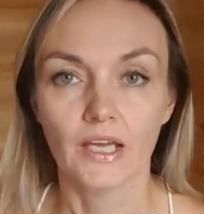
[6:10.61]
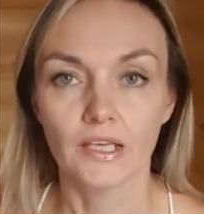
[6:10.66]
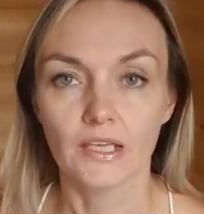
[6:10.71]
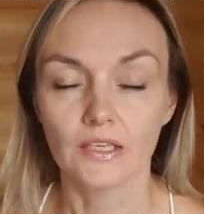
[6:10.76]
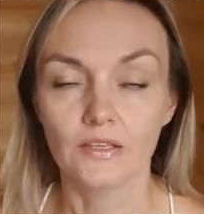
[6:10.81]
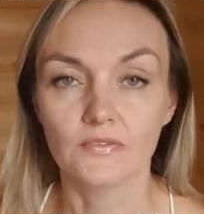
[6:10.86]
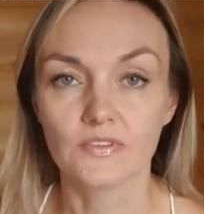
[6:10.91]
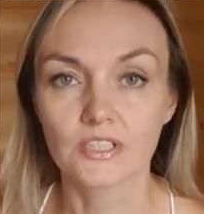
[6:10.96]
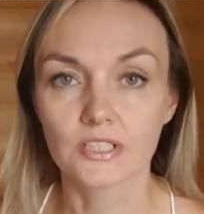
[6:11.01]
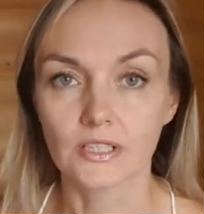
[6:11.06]

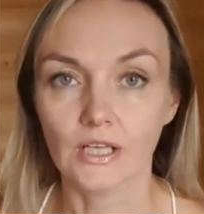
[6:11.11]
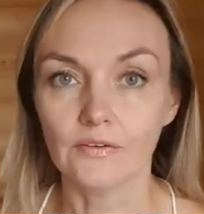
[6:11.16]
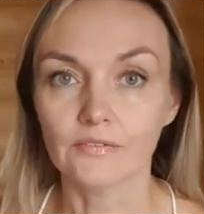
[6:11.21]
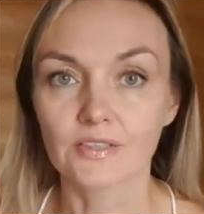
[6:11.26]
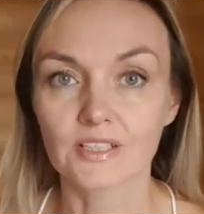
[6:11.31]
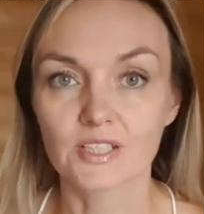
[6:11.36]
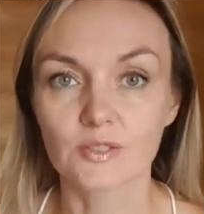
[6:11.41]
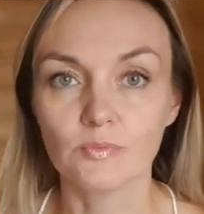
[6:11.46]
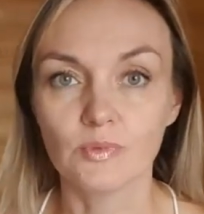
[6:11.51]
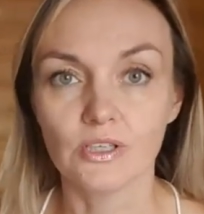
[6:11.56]
И взяла в
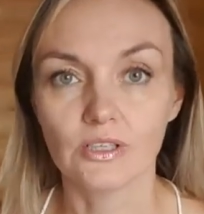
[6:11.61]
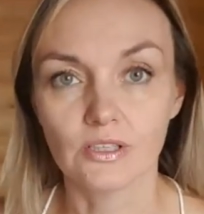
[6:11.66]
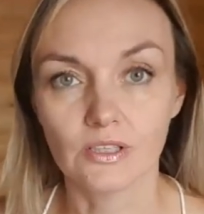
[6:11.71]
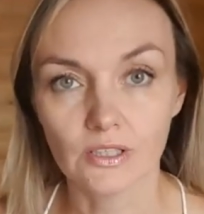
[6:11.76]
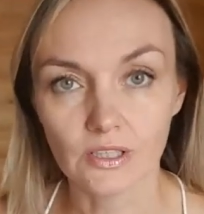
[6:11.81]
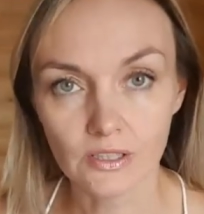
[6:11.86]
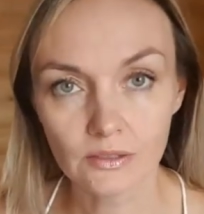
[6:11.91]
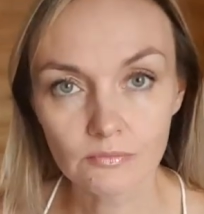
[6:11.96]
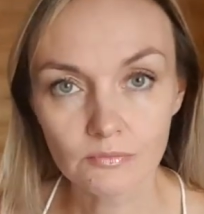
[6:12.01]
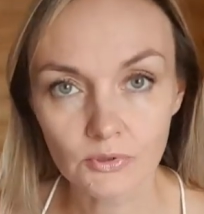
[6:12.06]

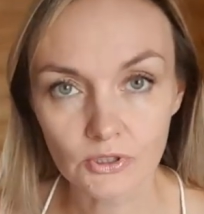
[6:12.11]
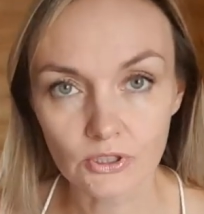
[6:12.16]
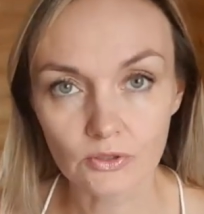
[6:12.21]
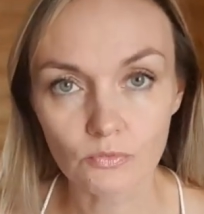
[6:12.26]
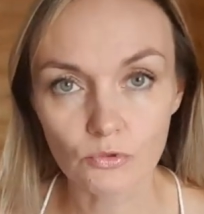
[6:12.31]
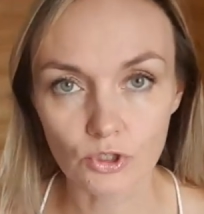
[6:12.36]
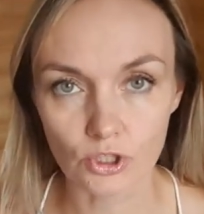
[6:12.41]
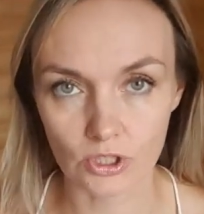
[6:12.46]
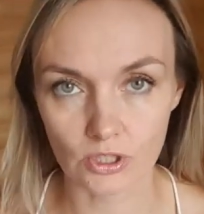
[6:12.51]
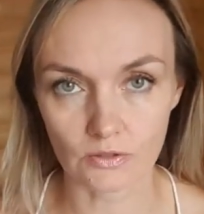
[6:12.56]
размере М,
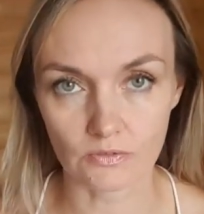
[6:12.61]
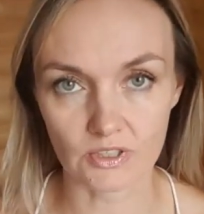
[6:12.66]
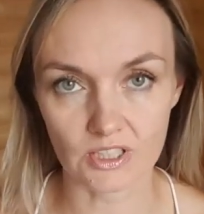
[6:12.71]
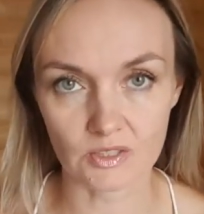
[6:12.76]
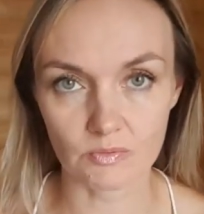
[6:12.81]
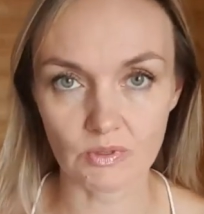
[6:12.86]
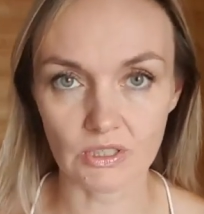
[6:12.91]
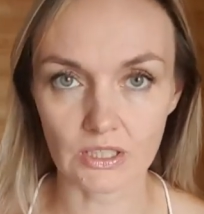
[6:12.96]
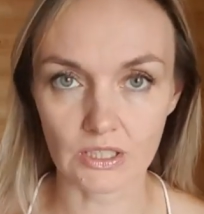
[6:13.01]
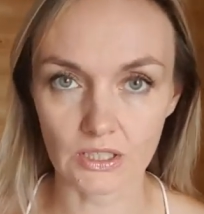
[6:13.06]
потому что в
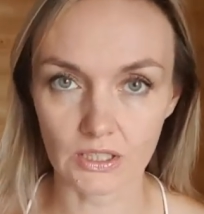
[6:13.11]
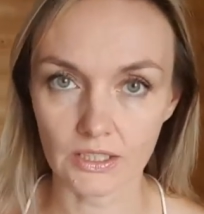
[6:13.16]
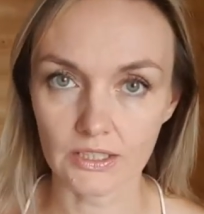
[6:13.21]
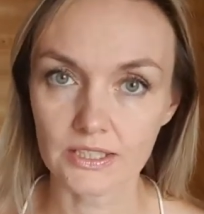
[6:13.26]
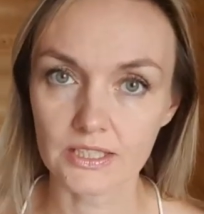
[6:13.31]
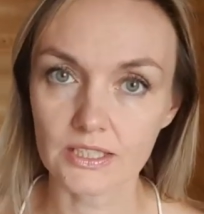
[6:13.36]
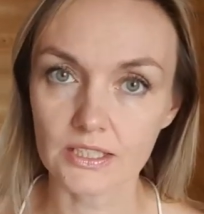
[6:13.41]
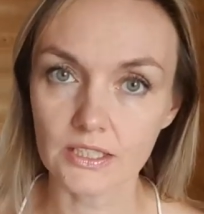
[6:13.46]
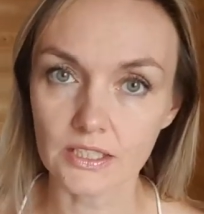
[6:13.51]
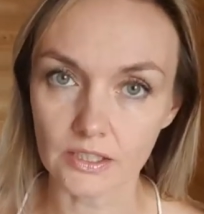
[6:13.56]
размере
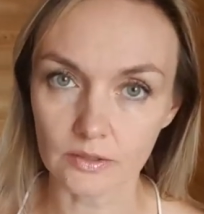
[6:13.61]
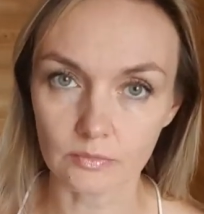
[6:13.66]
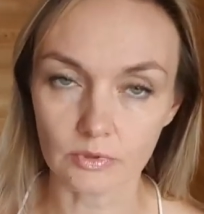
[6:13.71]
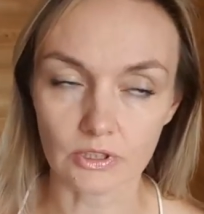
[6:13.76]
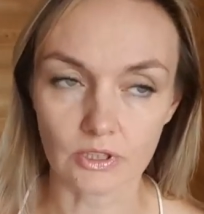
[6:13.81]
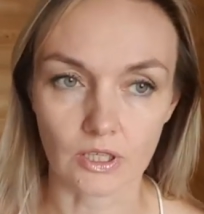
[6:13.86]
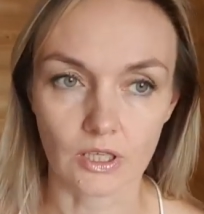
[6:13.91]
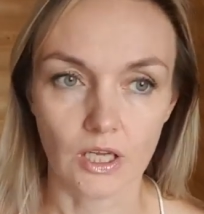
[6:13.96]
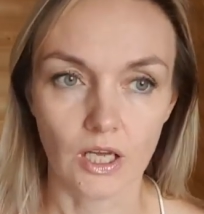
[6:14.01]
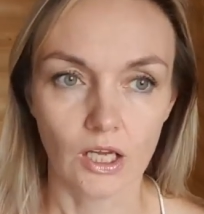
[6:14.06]
S не
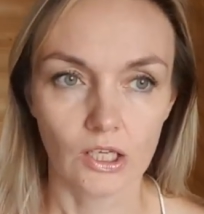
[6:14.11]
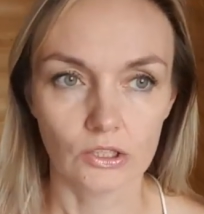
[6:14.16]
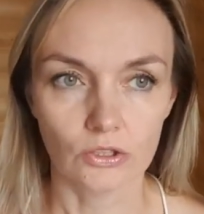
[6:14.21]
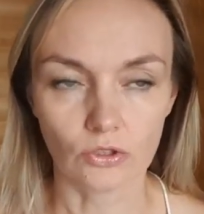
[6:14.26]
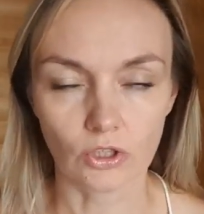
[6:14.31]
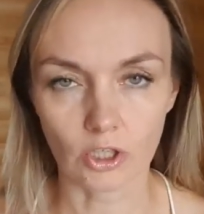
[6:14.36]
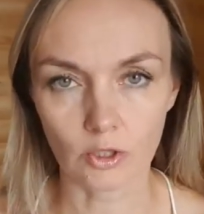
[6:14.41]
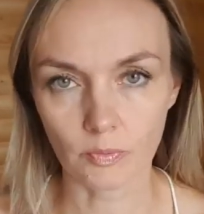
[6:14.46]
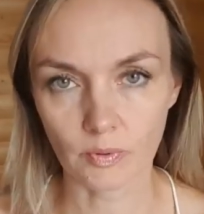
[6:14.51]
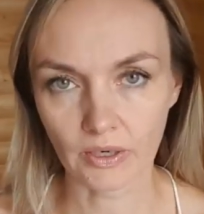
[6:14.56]
было.
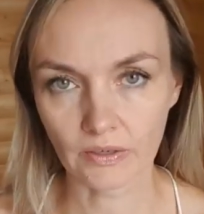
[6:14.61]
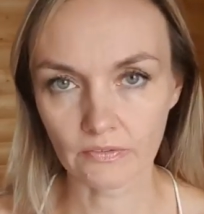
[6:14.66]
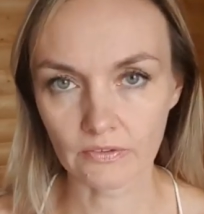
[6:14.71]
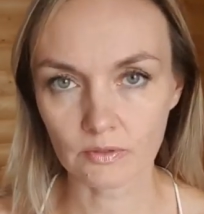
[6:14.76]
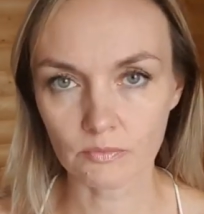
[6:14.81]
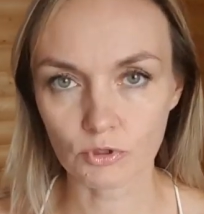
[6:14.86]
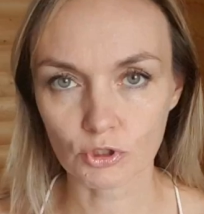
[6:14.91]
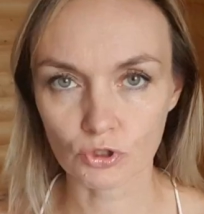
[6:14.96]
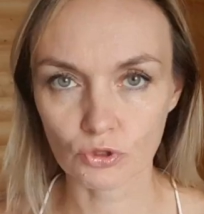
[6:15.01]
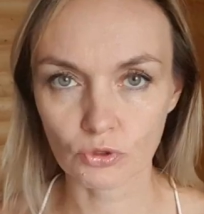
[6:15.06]
Но, как
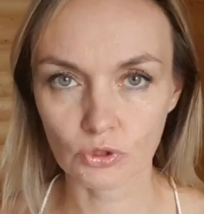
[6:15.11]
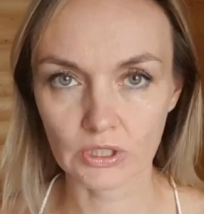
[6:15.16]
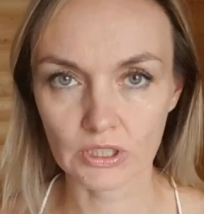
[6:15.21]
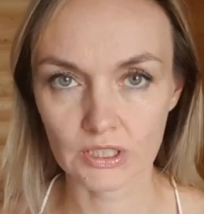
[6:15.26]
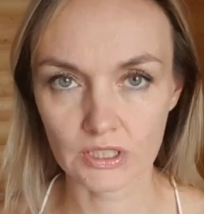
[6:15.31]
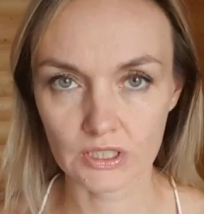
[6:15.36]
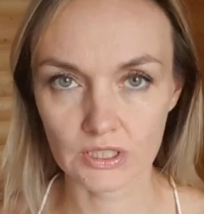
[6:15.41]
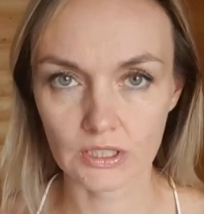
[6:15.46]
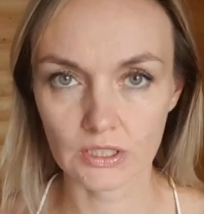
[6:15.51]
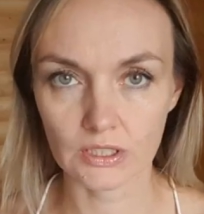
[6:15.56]
правило, между
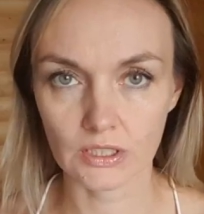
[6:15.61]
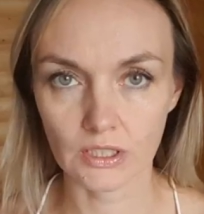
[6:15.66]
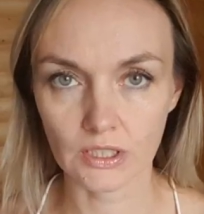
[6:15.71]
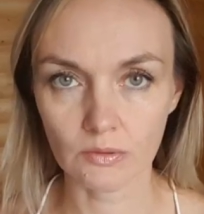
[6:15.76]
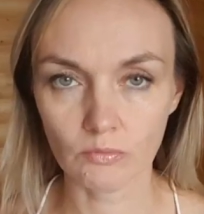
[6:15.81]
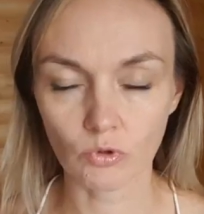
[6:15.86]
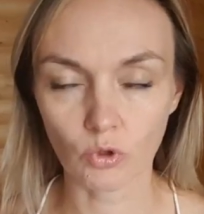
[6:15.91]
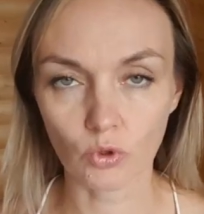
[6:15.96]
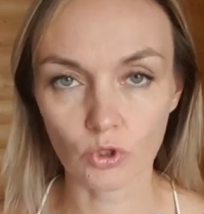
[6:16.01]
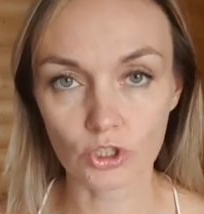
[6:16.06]
S и
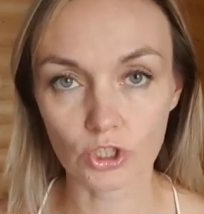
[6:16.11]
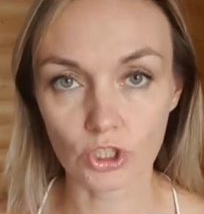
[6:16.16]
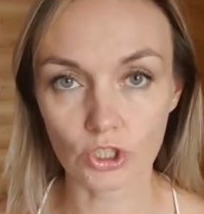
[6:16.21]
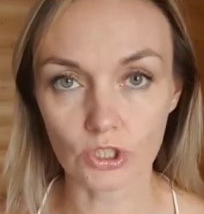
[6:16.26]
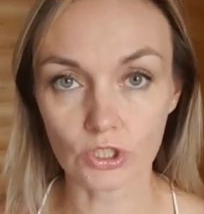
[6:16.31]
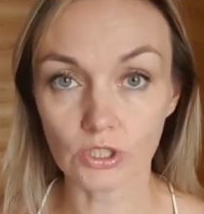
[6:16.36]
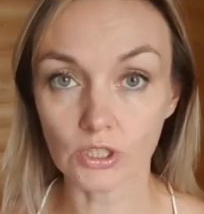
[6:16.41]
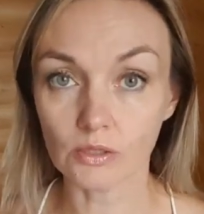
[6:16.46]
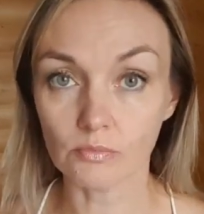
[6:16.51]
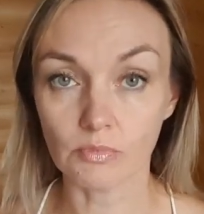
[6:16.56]
M
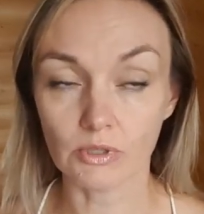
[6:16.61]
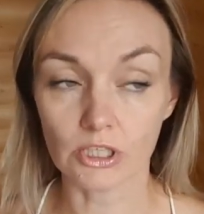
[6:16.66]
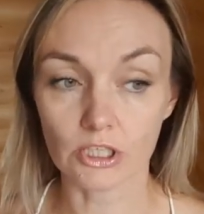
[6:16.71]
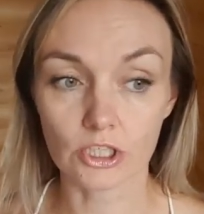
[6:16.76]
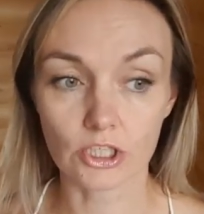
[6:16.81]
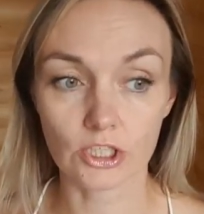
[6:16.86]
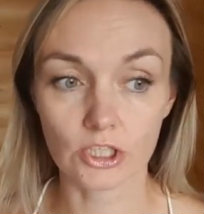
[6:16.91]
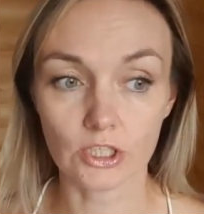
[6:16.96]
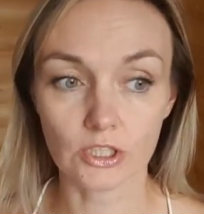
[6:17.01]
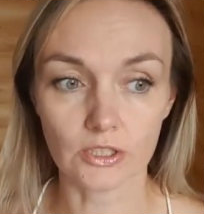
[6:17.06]
очень
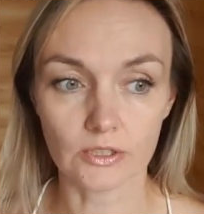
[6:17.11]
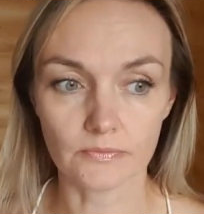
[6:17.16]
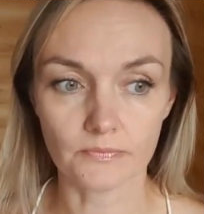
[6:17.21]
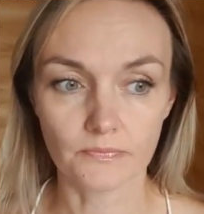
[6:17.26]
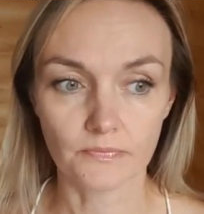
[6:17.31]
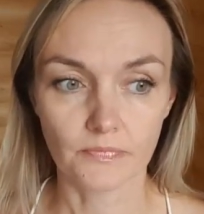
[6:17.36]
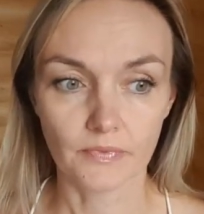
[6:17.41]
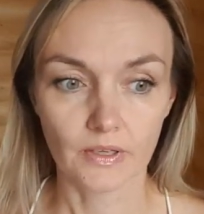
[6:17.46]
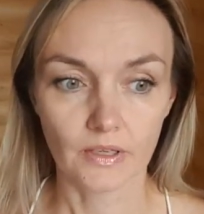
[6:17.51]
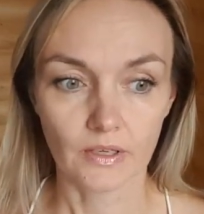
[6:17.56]
небольшие,